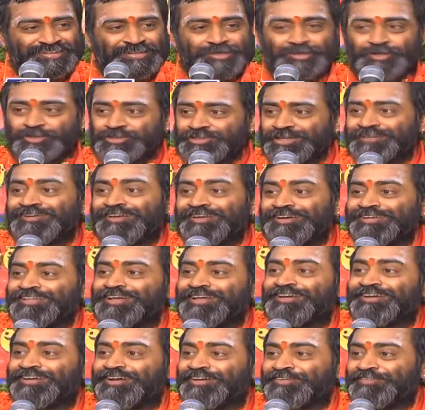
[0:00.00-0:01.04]
రెండు చెట్ల
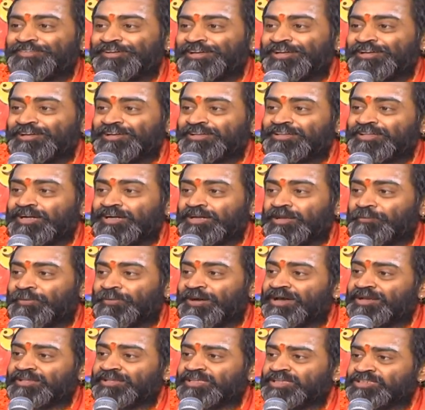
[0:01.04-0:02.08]
కథ అన్నాడు ఎందుకంటే
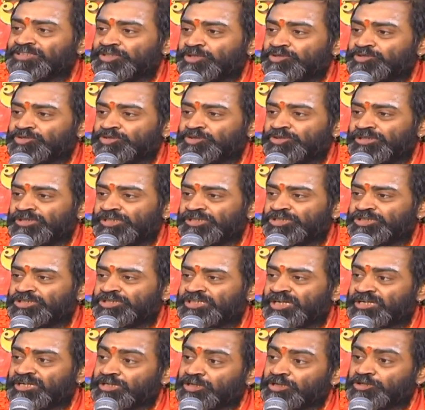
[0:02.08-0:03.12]
భారతీయ సంస్కృతిని
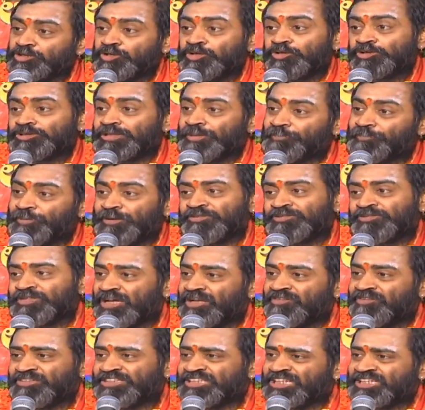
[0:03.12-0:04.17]
చెట్లతో చెప్పడం
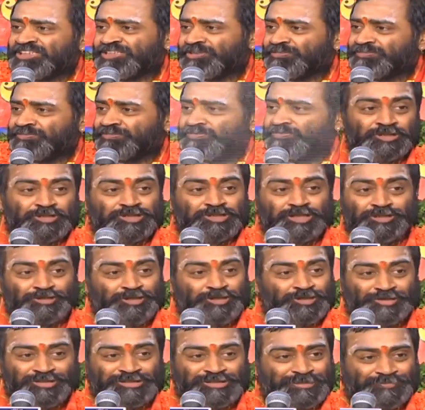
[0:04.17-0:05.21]
చాలా విశేషం
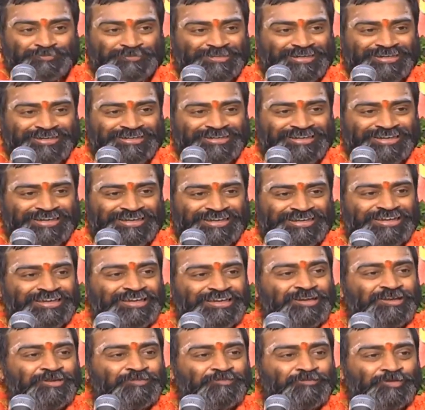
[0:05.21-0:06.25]
వృక్షంతో ఎందుకు చెప్తారంటే
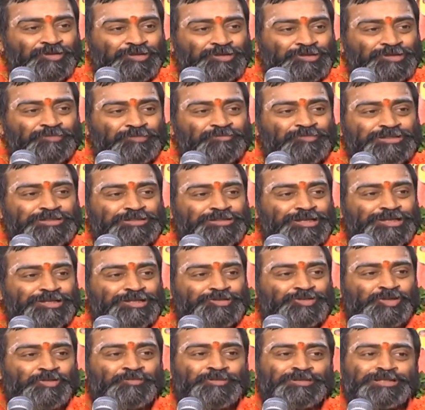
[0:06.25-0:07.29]
వృక్షం
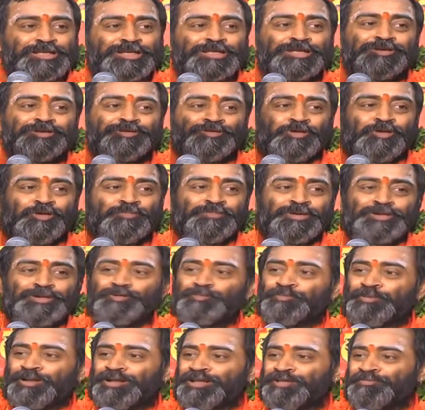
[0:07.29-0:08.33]
విత్తనంతో మొదలై
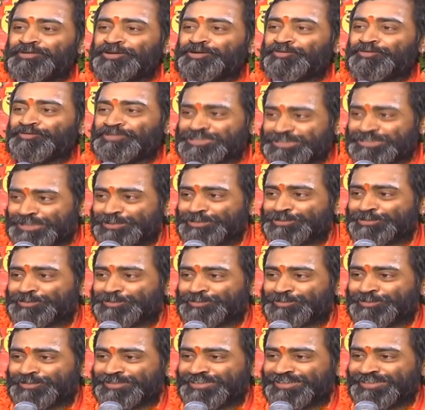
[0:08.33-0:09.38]
కొమ్మలు పళ్ళ వరకు
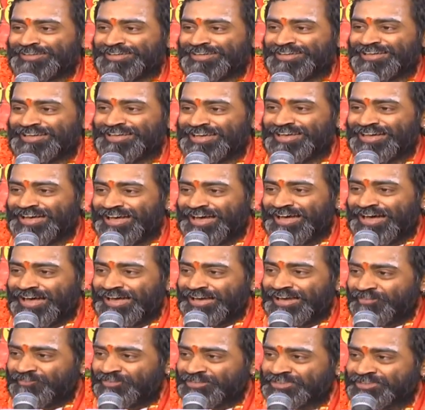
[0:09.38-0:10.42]
విస్తరిస్తుంటుంది
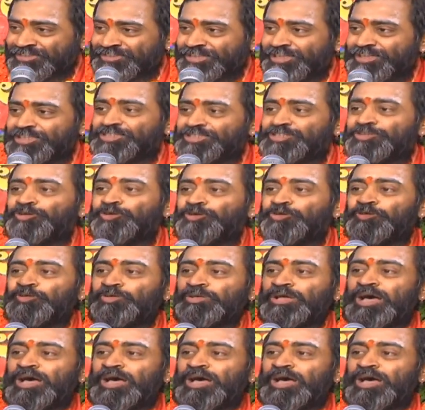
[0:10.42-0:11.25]
అలా విస్తరిస్తూ